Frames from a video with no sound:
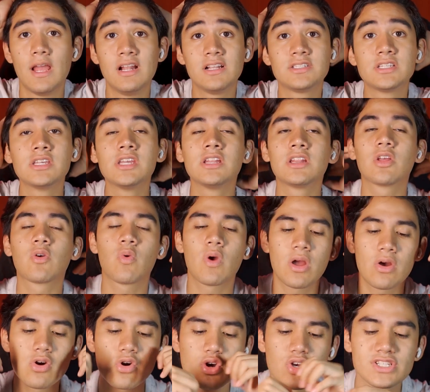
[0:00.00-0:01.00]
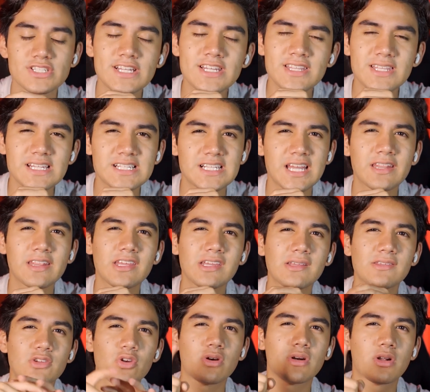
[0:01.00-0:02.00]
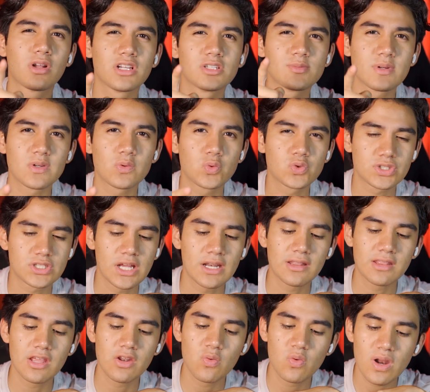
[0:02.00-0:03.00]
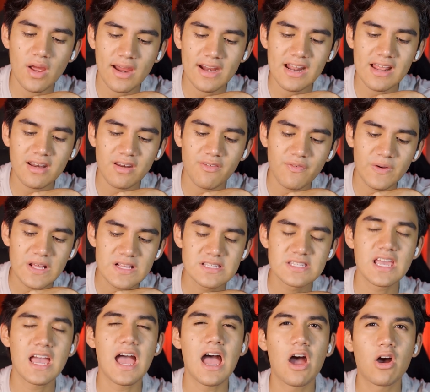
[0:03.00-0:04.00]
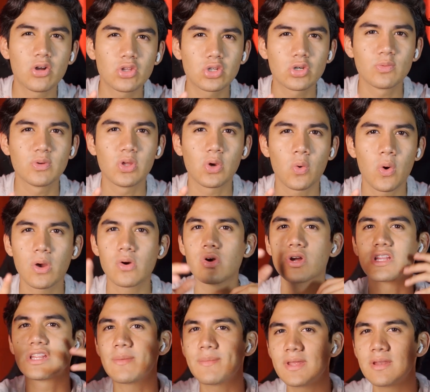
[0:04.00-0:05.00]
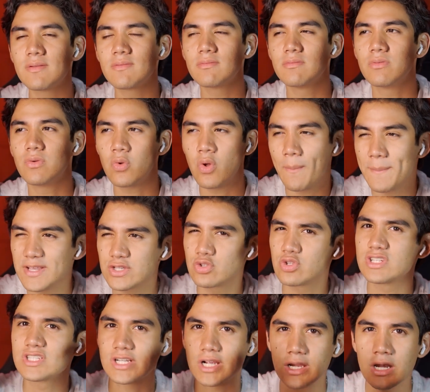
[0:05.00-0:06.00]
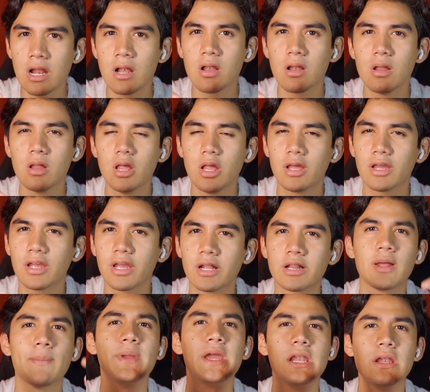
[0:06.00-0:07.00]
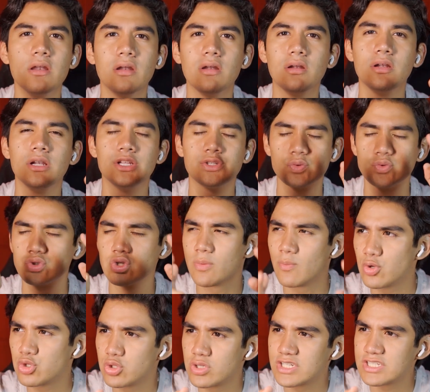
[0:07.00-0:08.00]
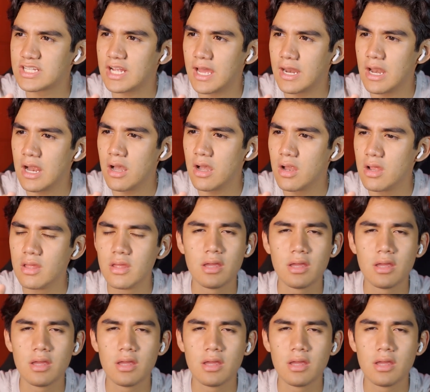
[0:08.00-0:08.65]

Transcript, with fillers: El siguiente juego está interesante, yo creo que les va a gustar, tiene una gran referencia a otro videojuego que también lo han visto en este canal, que también les gustó mucho en este canal.